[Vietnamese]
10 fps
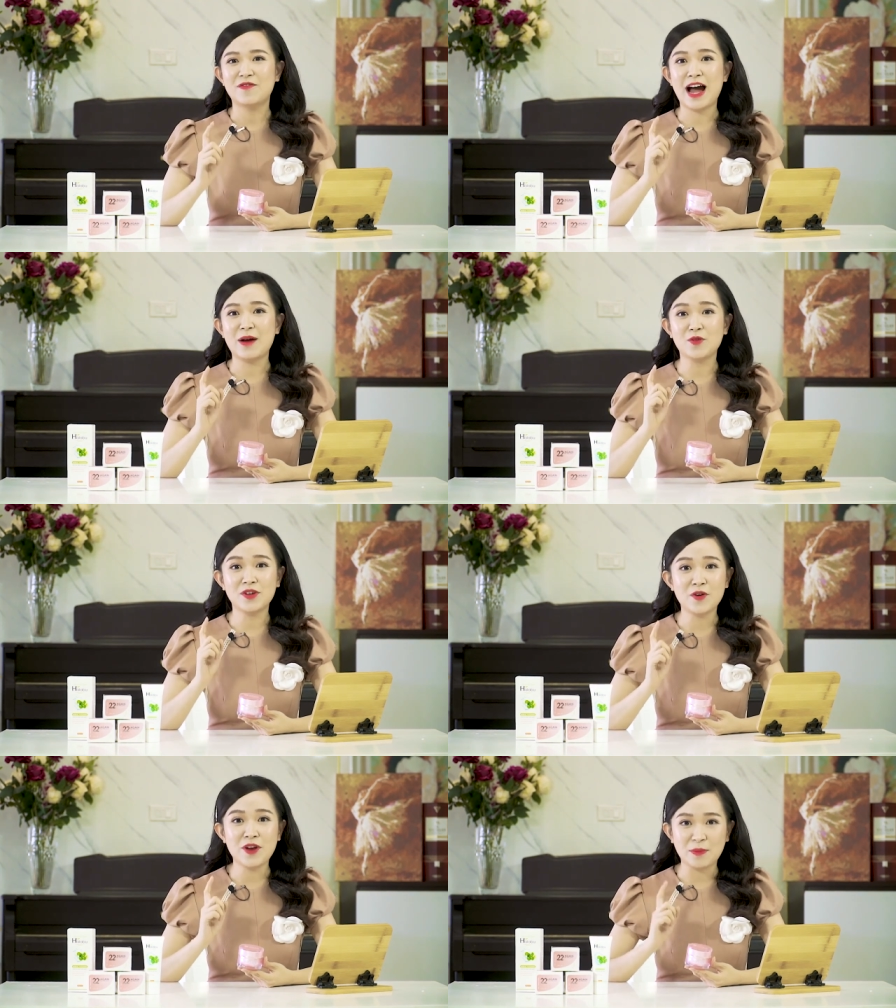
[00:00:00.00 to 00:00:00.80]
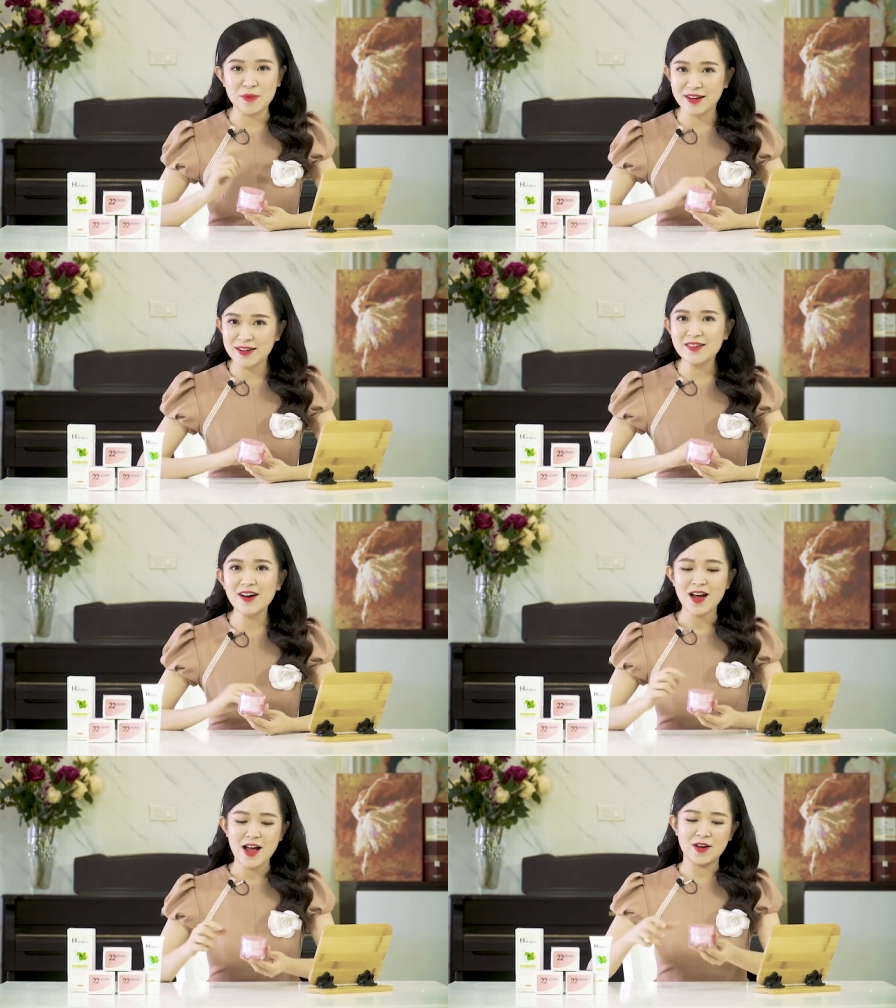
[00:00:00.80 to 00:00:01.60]
Và một điều đặc biệt
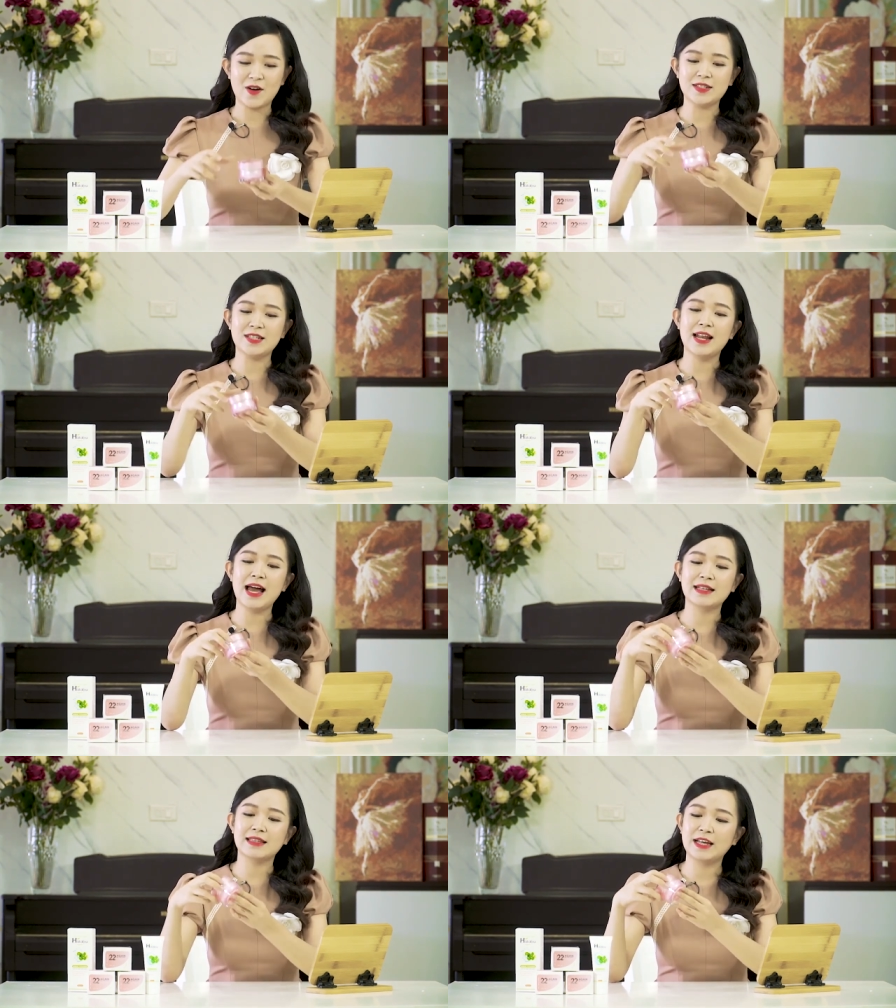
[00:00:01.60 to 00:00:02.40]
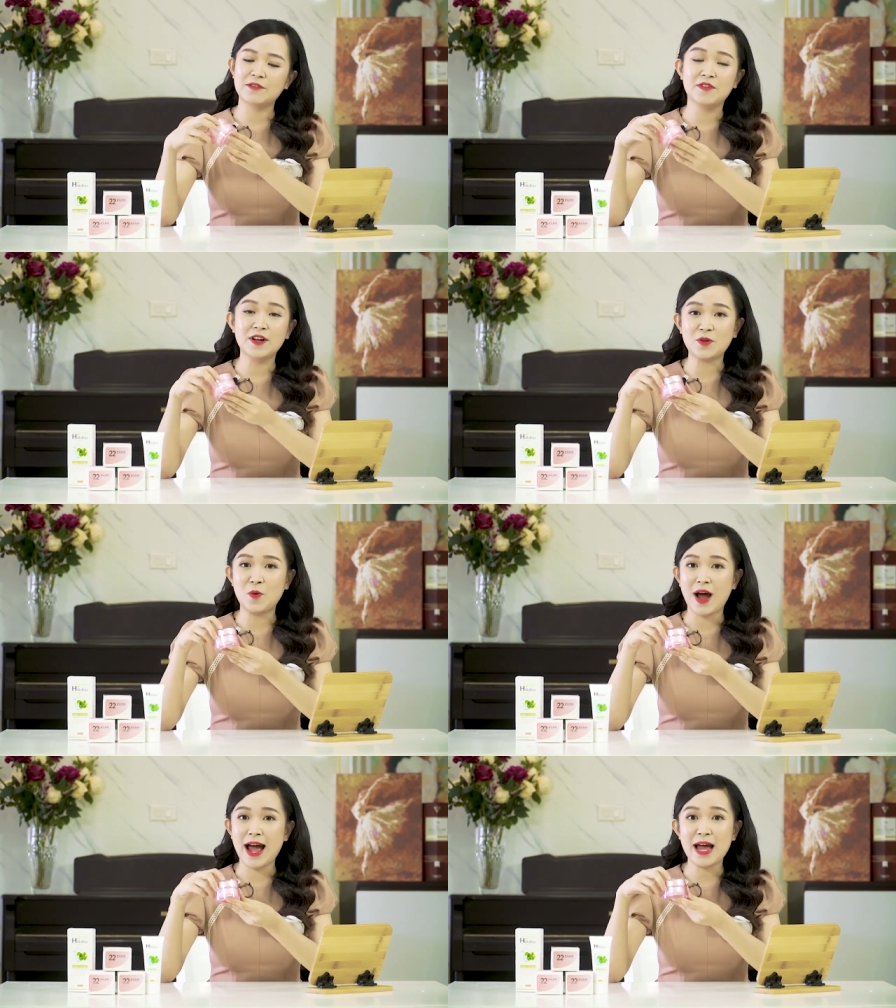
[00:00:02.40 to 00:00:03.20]
nữa đó chính là thành phần
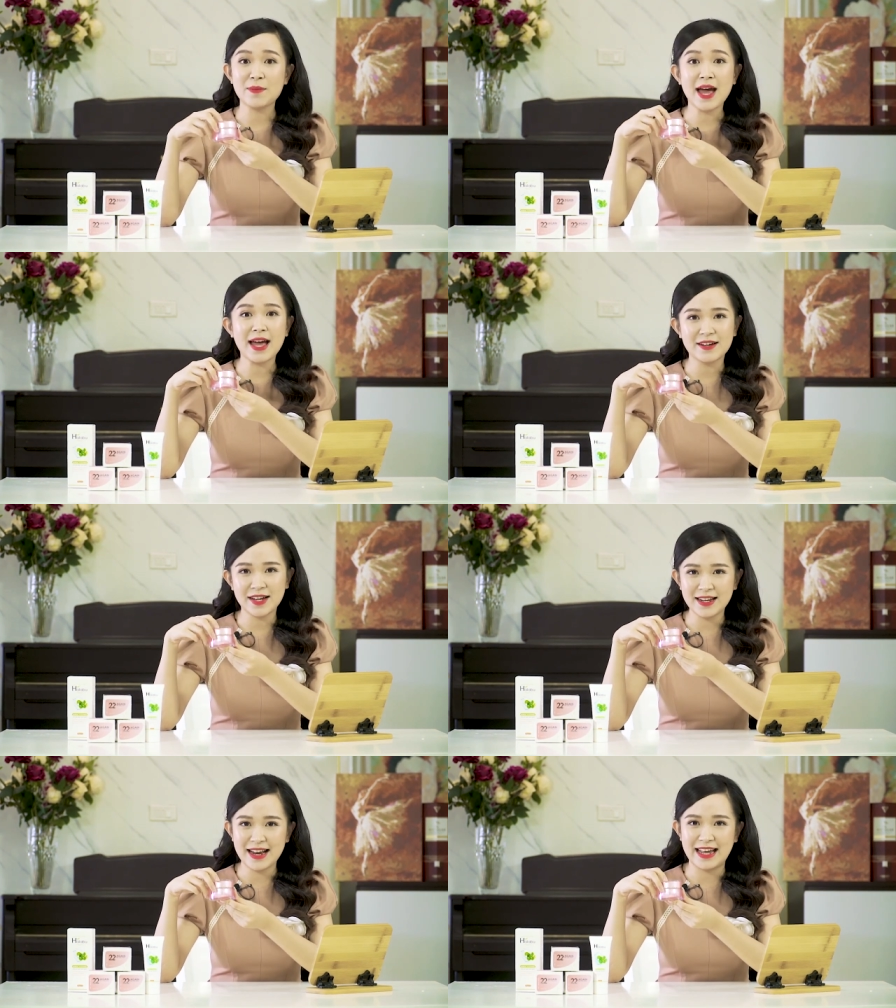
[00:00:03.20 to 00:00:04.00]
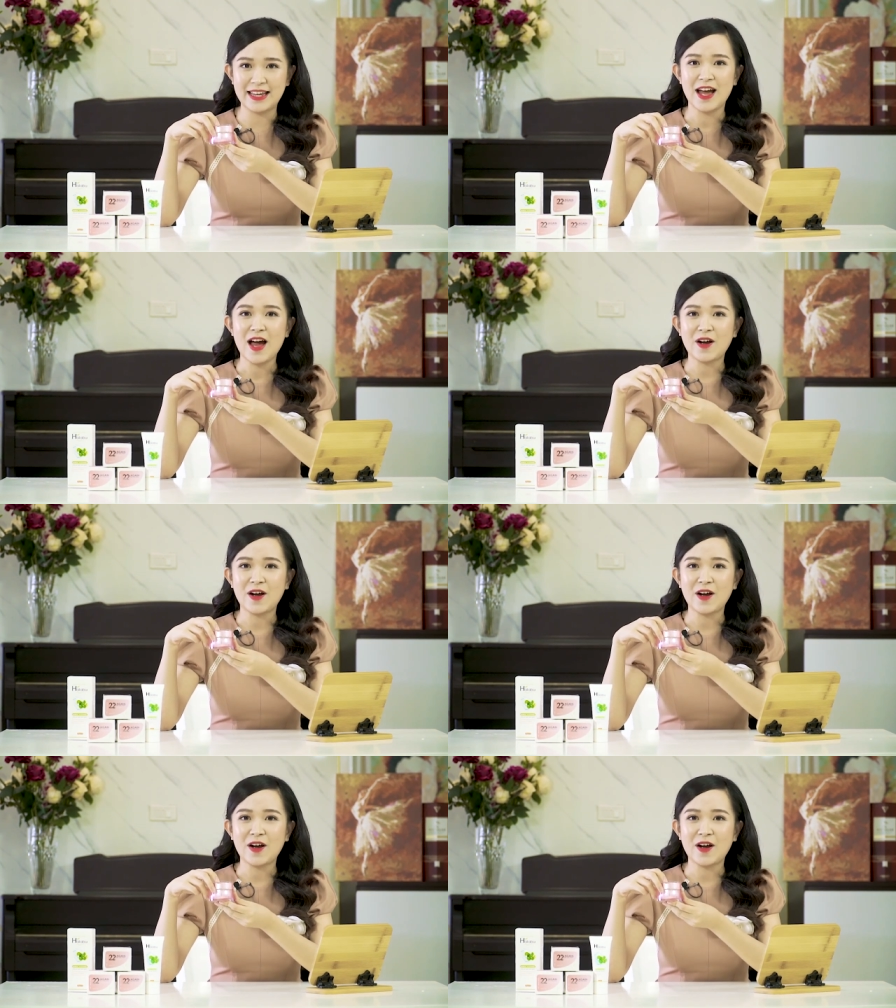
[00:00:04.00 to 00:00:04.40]
của hai mươi hai Again này